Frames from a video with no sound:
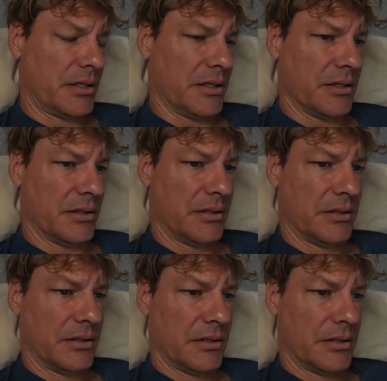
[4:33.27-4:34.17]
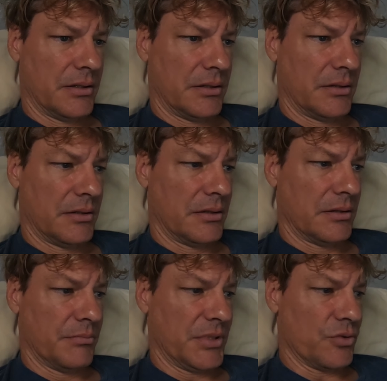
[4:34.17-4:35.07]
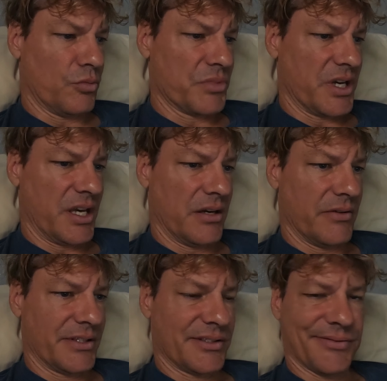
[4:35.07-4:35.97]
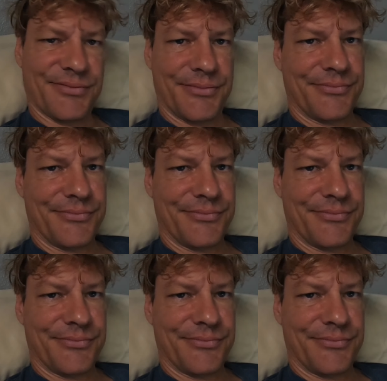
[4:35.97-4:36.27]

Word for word: äh, mit umgehe, weißt du,